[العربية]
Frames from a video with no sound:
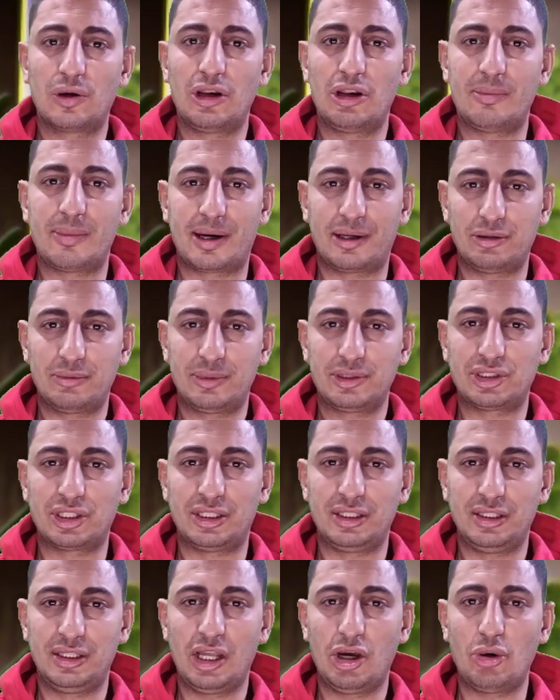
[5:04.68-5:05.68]
كل معلومة
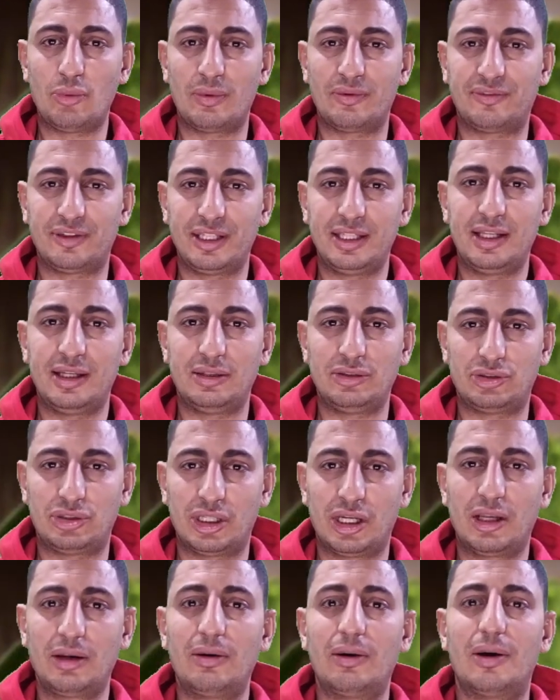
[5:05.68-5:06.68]
جديدة ومفيدة إن
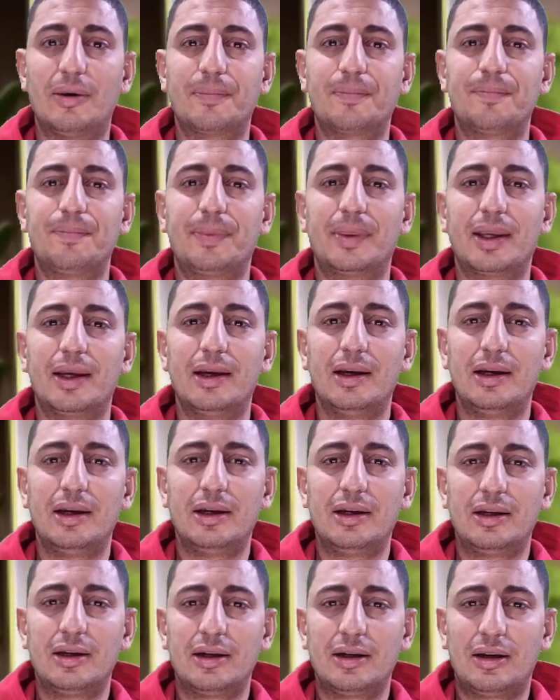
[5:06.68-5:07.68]
شاء الله
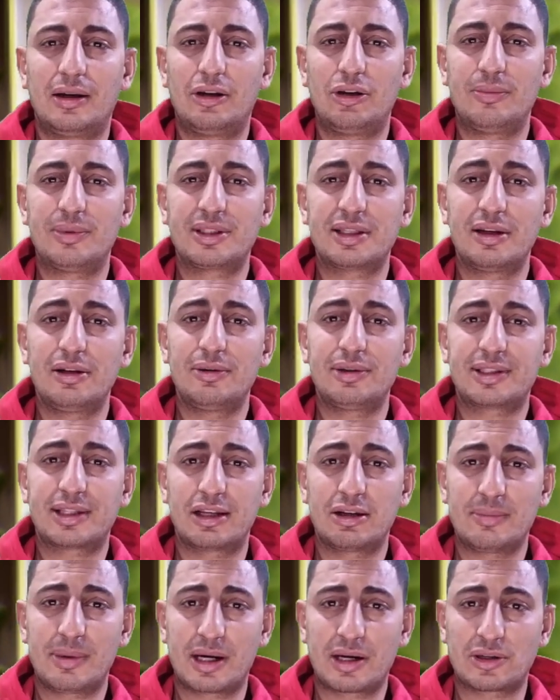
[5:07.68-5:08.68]
اللهم صل
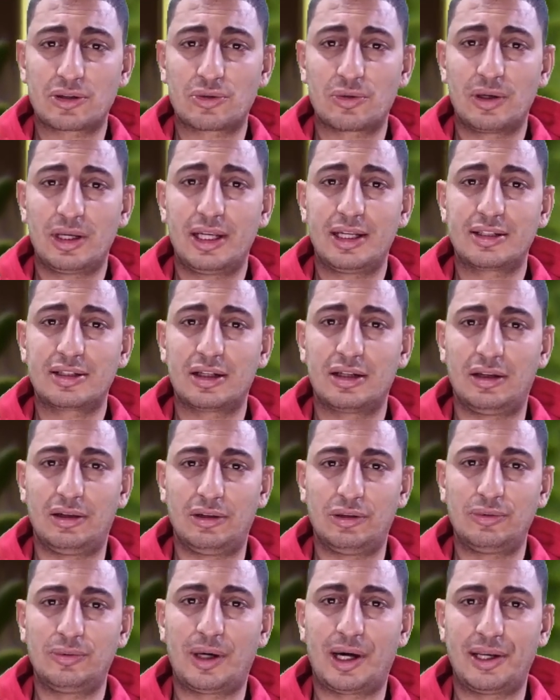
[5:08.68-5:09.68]
وسلم على رسول الله صلى
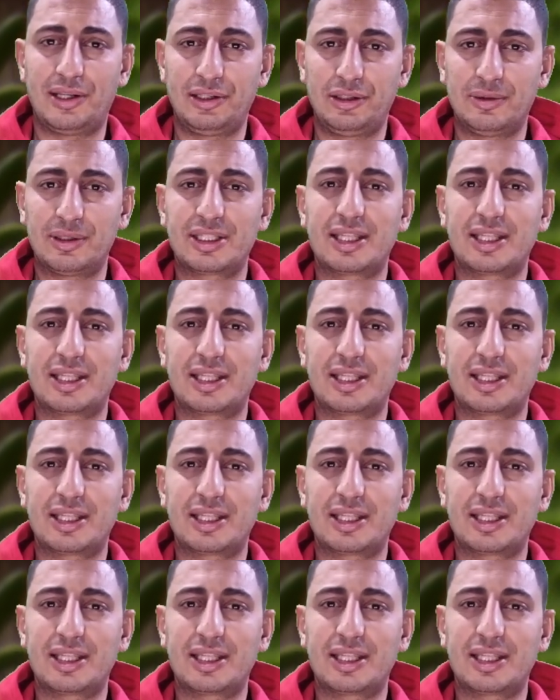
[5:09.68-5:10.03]
الله عليه